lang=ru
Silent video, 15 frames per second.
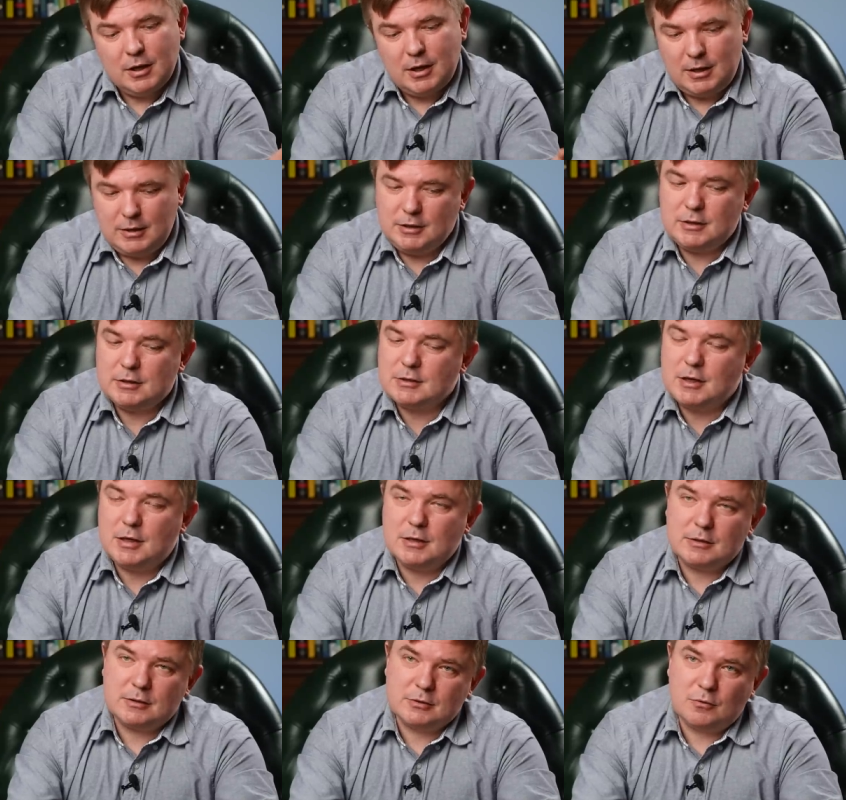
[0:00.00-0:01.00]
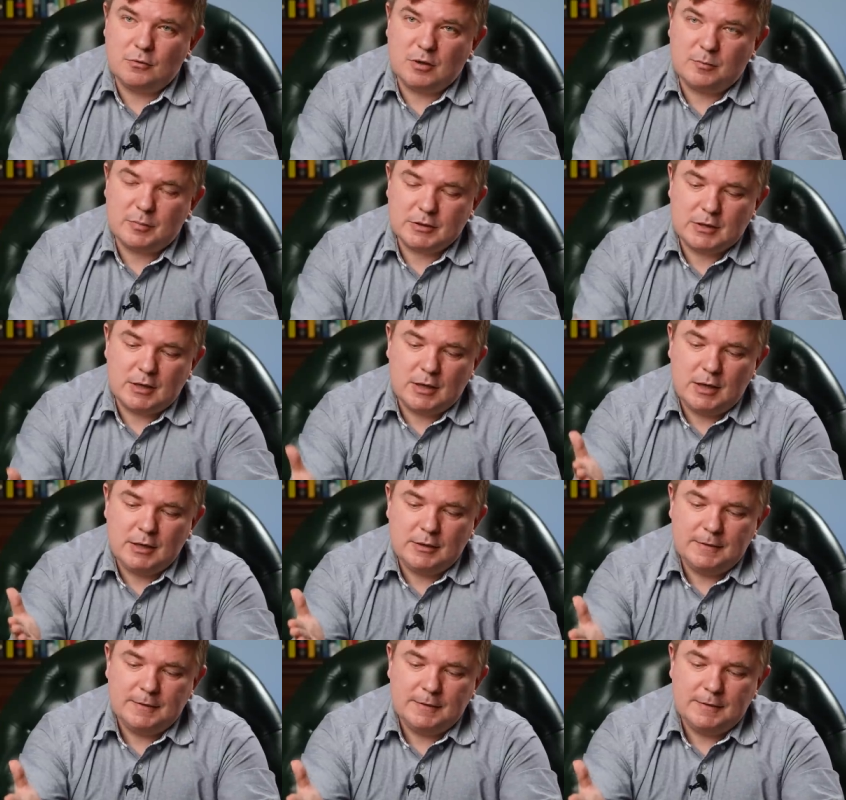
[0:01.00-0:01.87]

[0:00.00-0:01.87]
Они не знали, сколько проскакать,